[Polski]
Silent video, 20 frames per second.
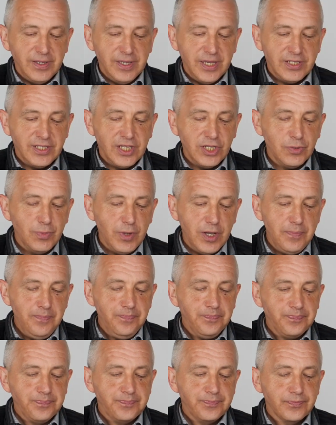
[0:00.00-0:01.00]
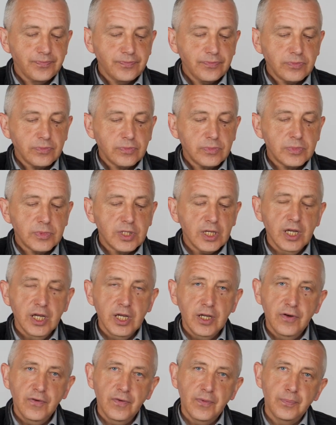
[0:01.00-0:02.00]
jesteśmy
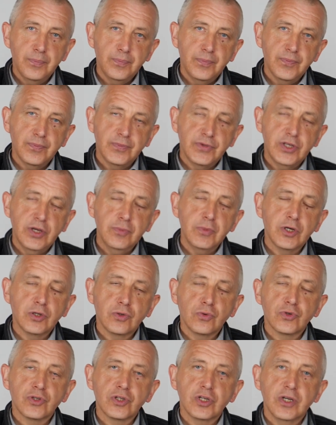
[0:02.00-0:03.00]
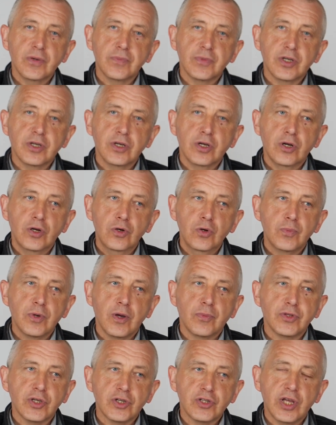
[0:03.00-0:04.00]
E, tymi, którzy e,
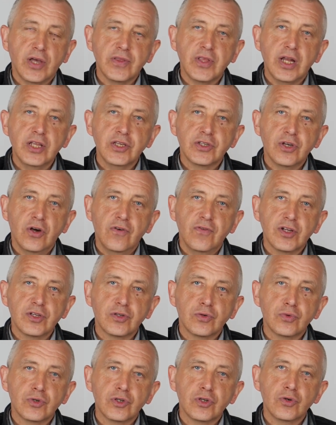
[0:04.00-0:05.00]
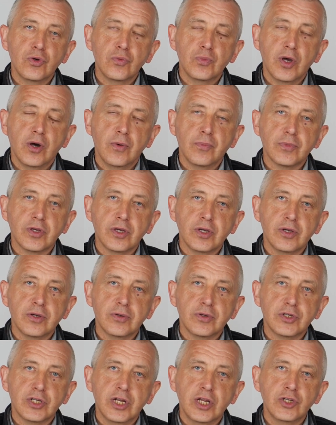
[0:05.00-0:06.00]
lubią też analizować, którzy lubią
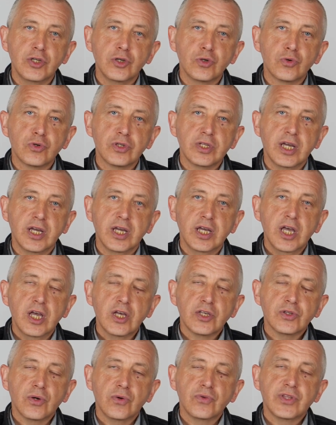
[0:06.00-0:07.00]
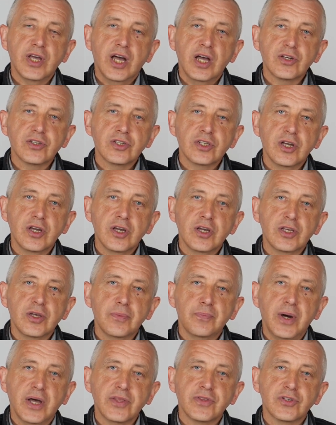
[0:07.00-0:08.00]
e, śledzić różne sondaże,
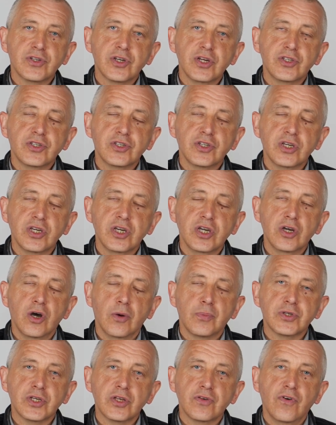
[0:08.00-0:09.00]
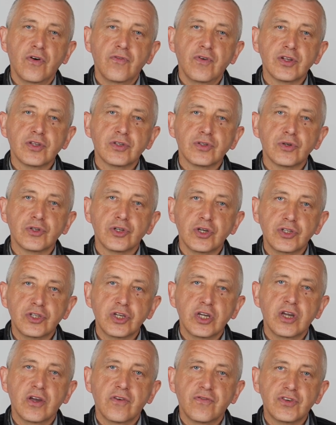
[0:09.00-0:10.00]
patrzeć i obserwować, co się
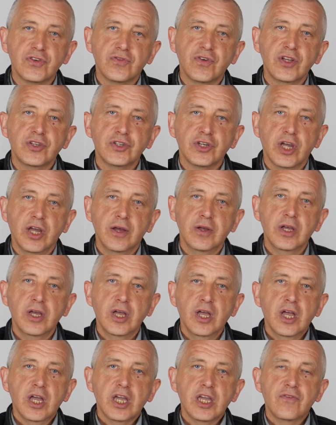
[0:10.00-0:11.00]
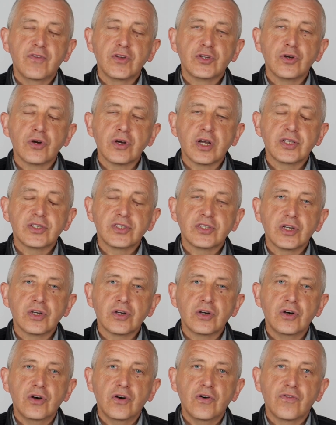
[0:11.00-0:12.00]
dzieje w świecie i wyciągać z
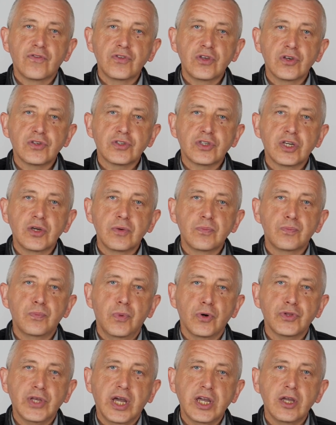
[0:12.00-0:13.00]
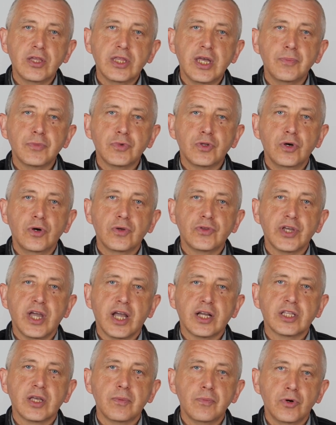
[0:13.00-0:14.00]
tego wnioski, bo daje nam to, tak
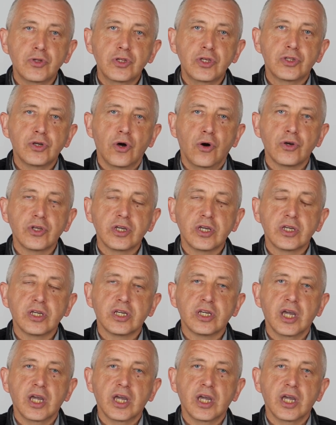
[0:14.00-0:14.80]
jak ten monitoring,